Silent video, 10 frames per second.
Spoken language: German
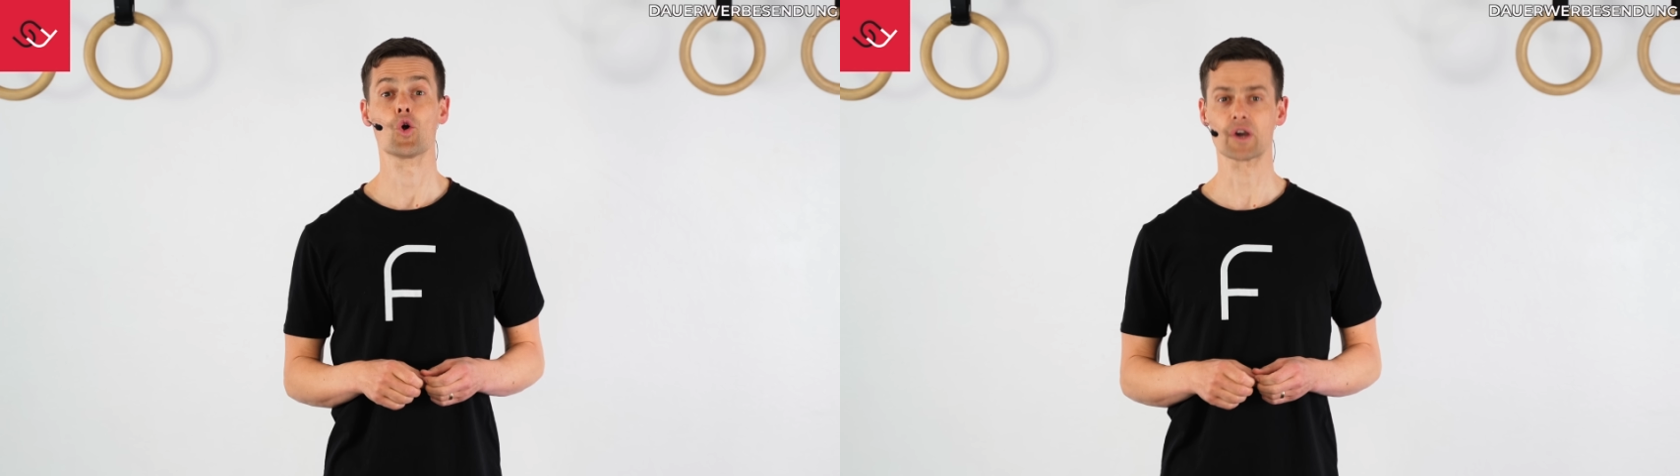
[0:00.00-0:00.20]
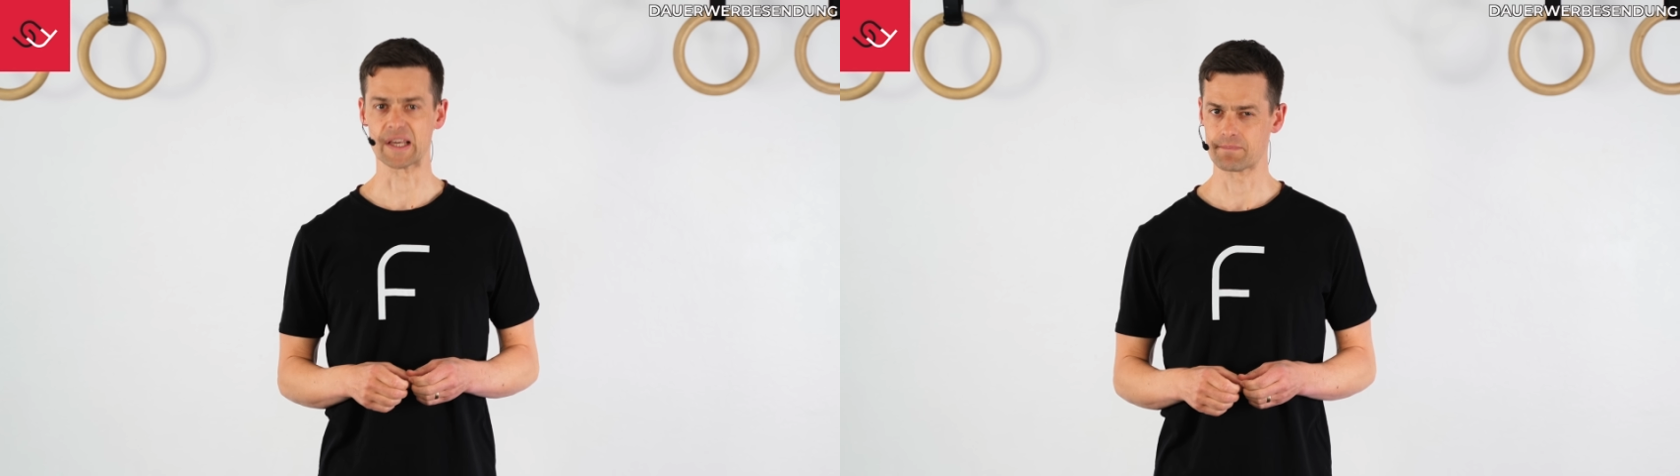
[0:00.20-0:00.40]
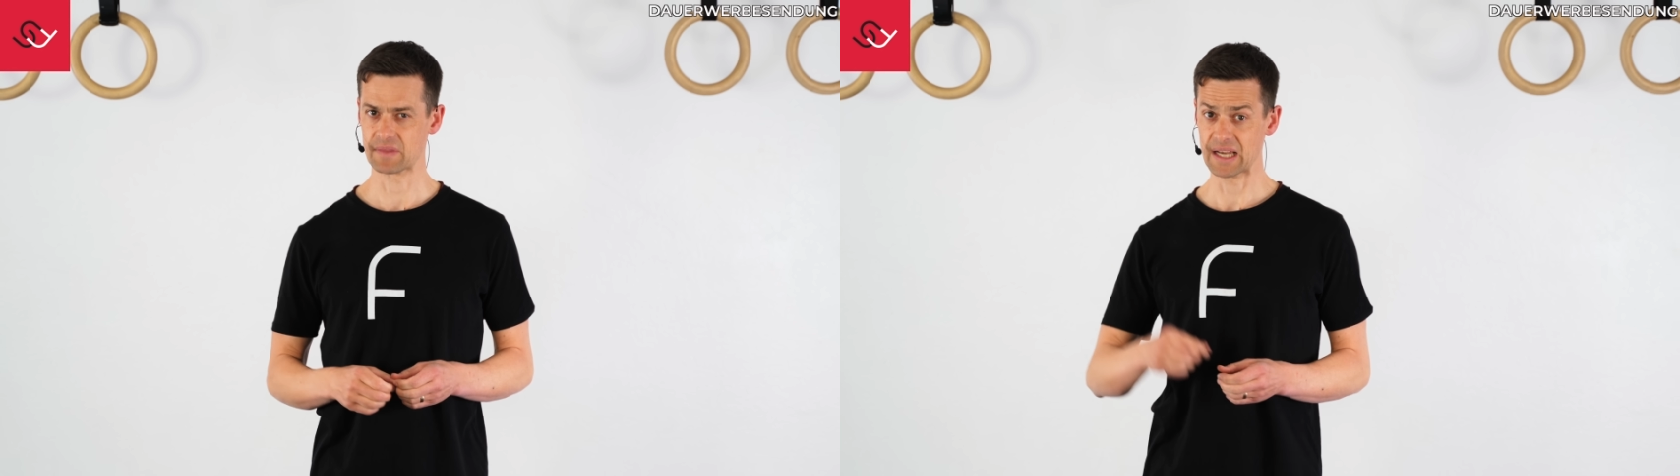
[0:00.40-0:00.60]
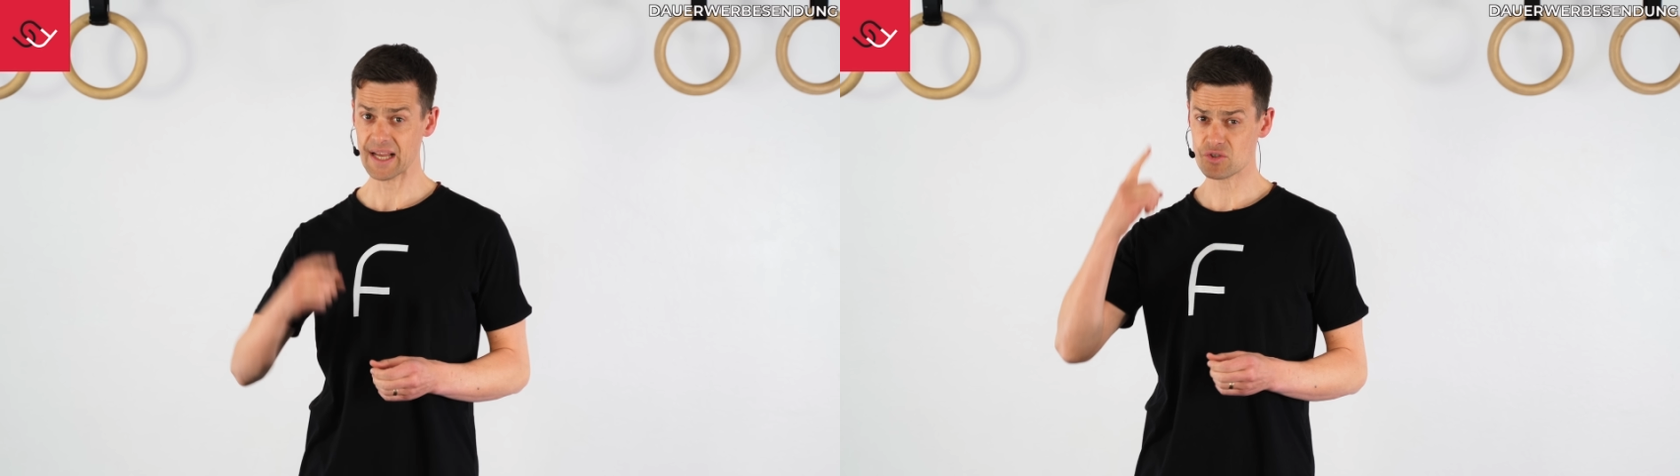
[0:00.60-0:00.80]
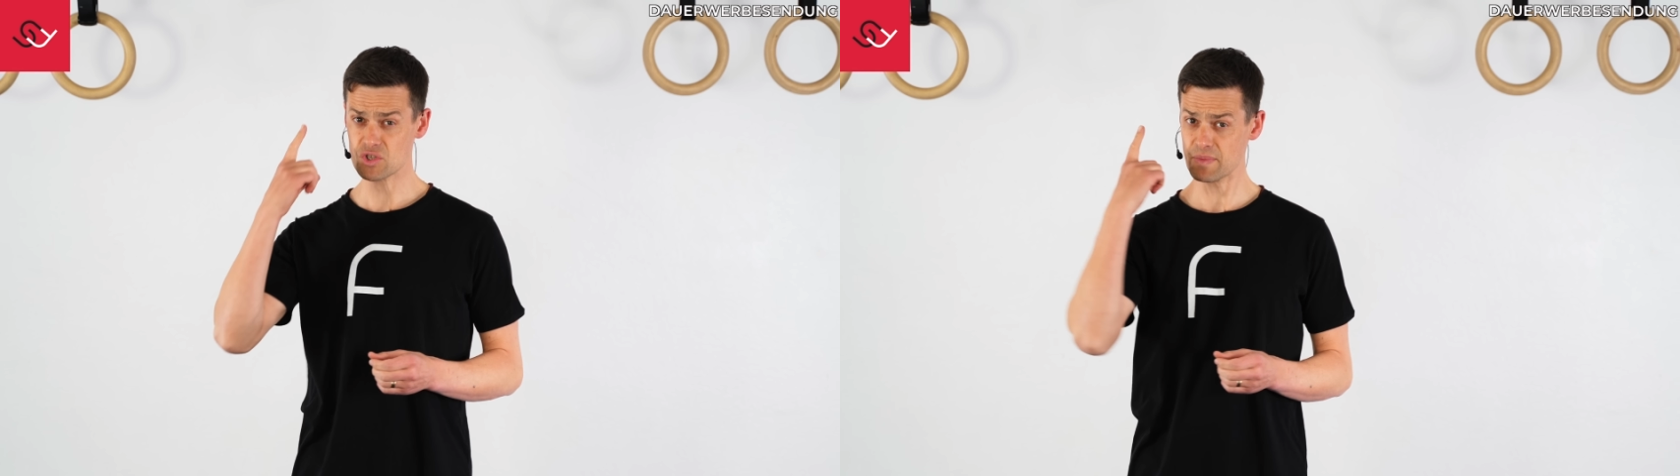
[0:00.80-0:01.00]
Okay,
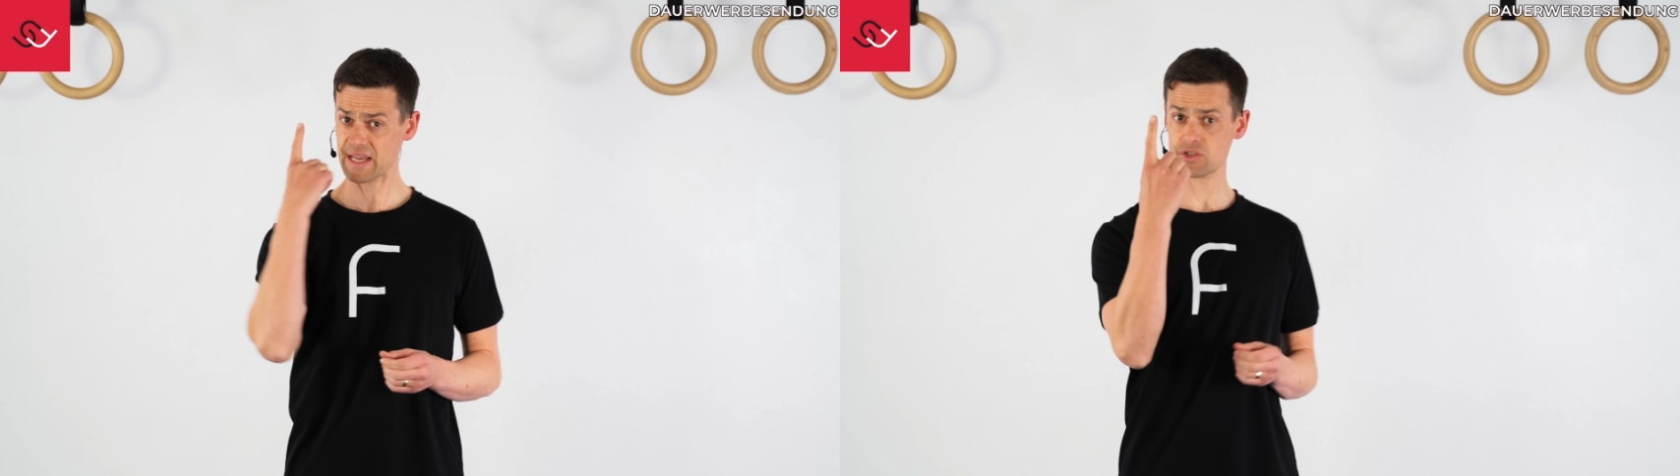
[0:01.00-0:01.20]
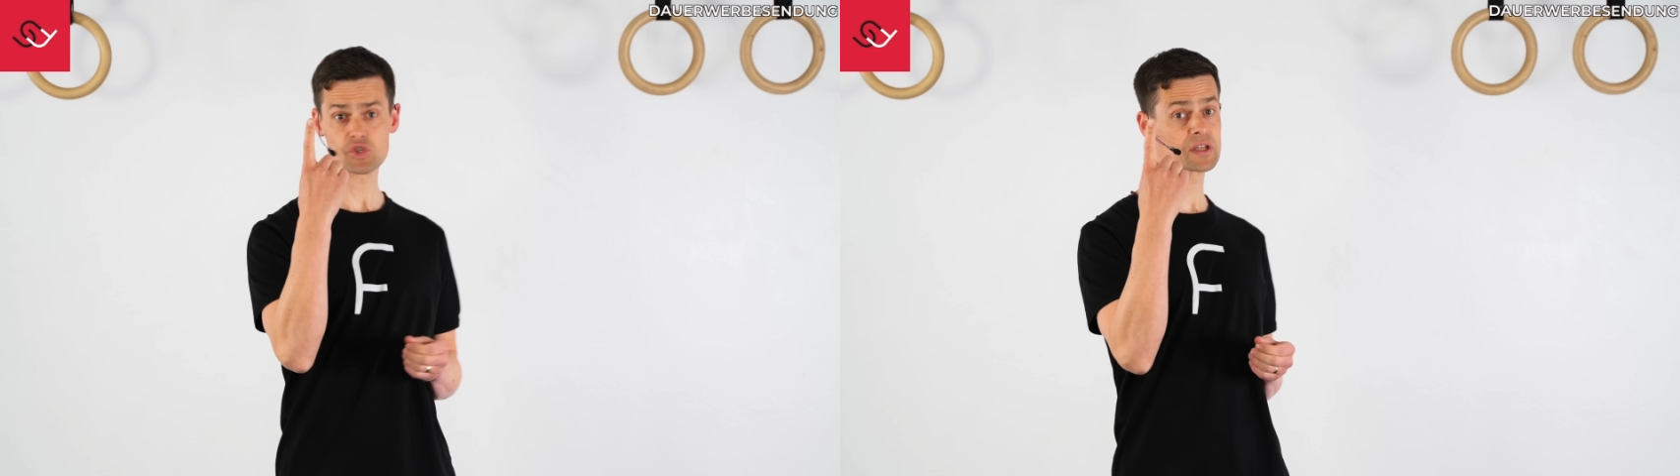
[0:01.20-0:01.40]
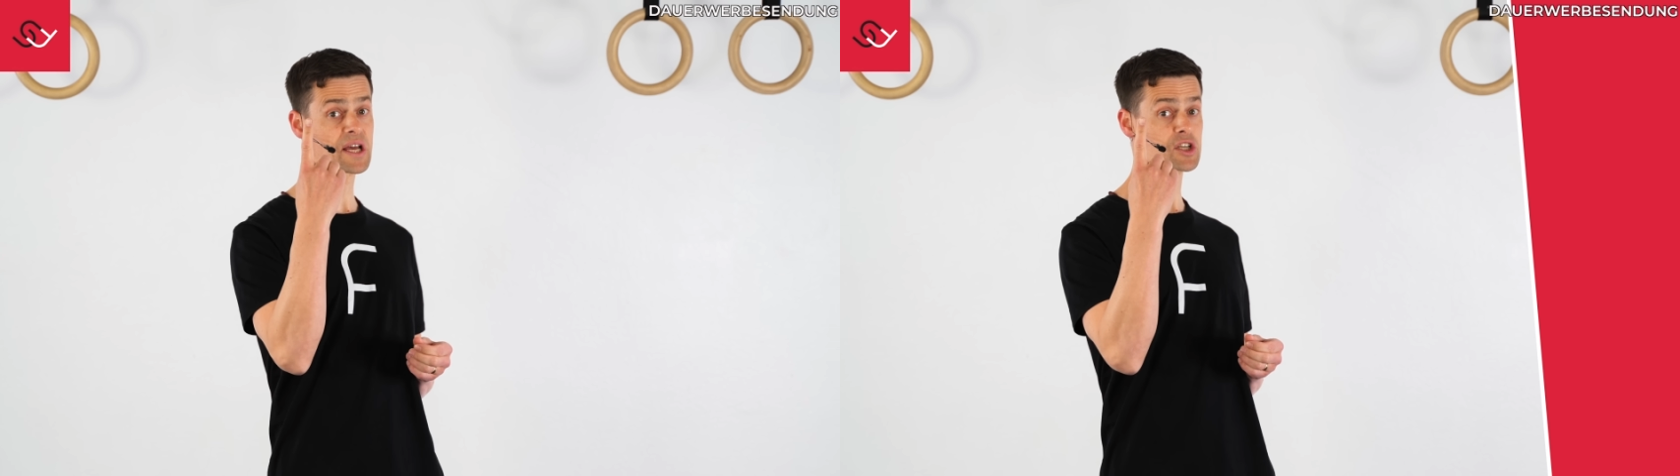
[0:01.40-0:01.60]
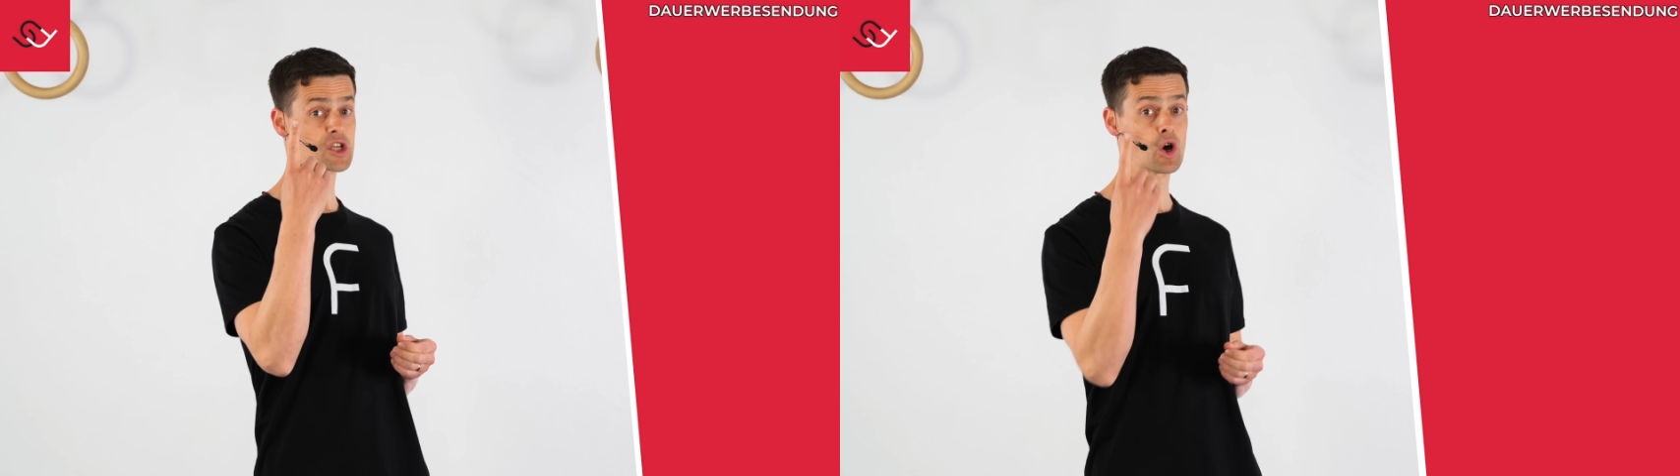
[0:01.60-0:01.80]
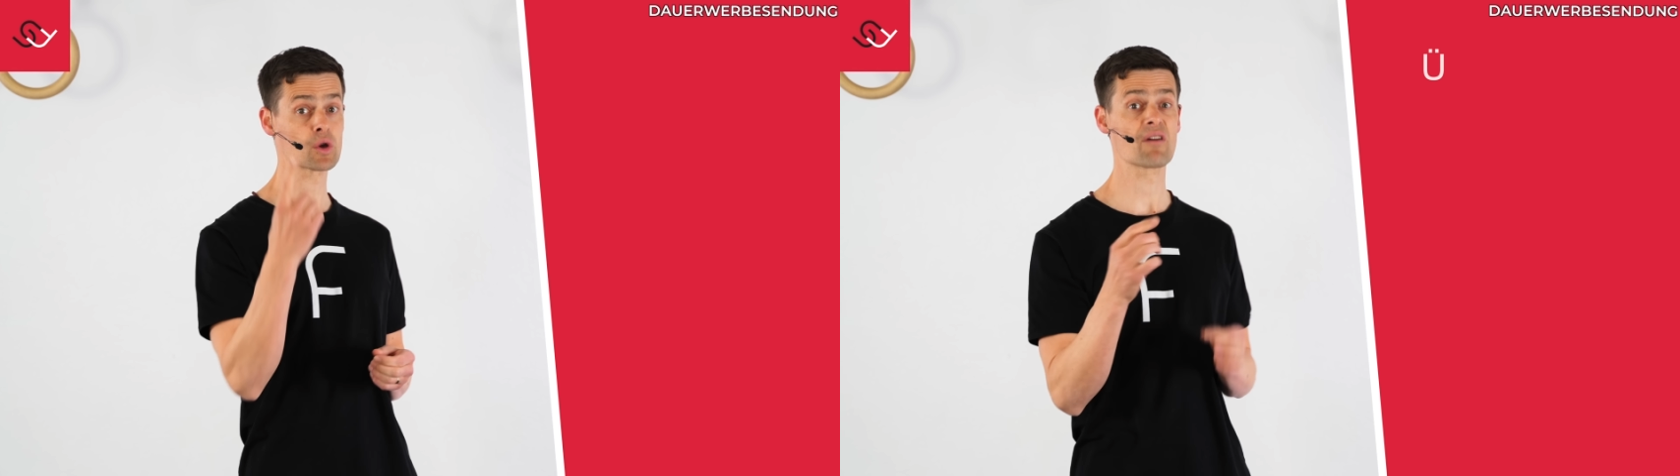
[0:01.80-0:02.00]
lass uns im ersten Schritt anschauen,